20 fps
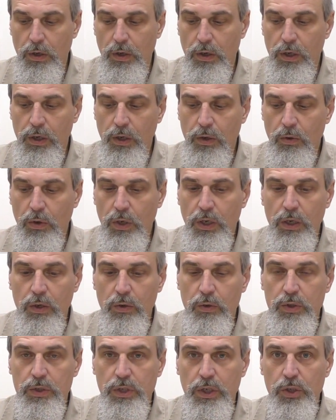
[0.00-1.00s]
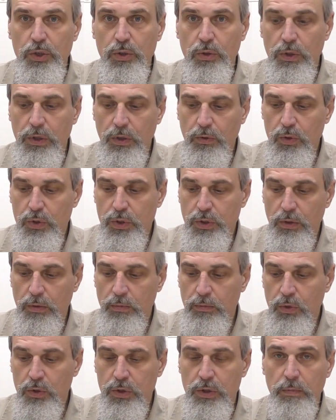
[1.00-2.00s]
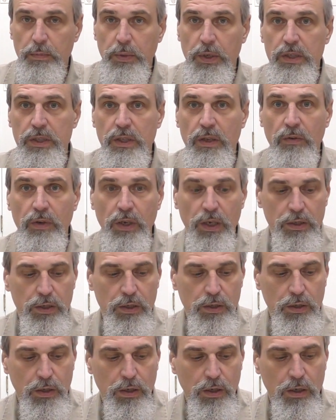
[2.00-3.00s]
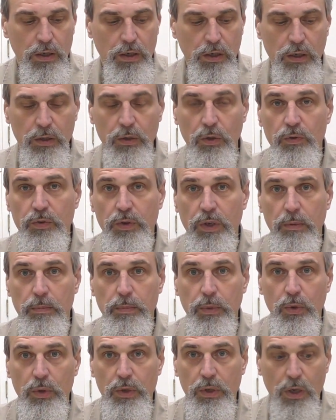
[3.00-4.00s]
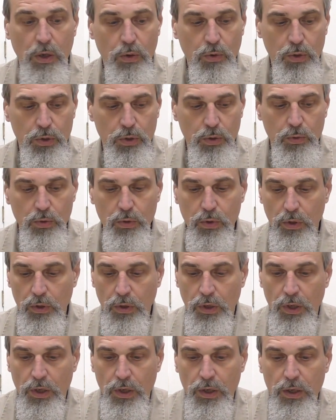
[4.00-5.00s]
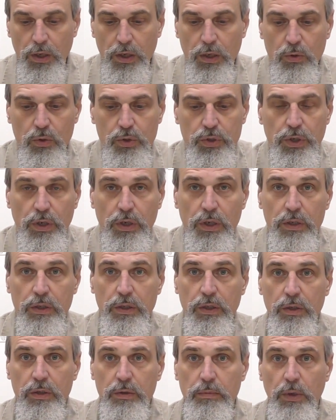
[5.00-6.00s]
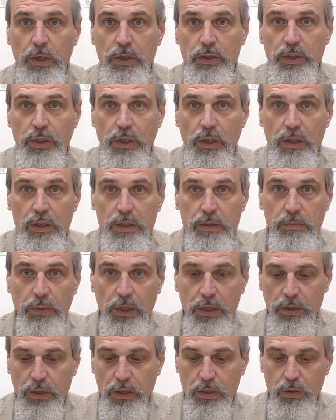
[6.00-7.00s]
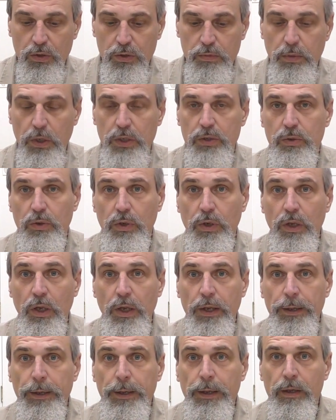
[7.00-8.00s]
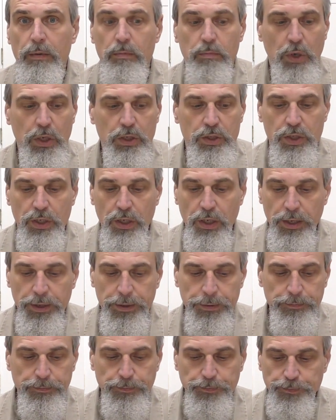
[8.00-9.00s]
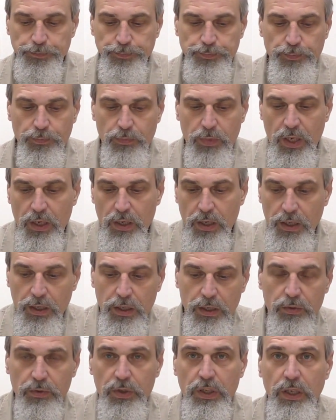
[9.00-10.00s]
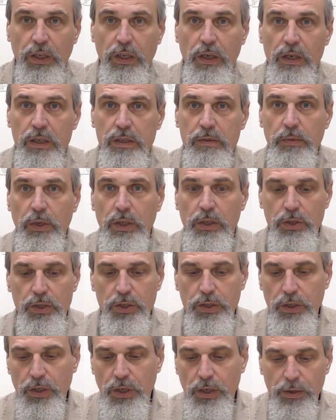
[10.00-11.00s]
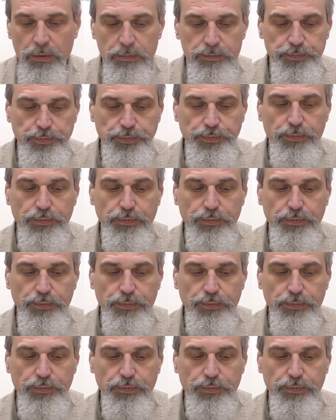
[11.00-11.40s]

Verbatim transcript: регулировать за счет того, что можно переставлять эти головки под какой-то угол и уже делать большие разметки, то есть большой, большие какие-то вот такие разметочные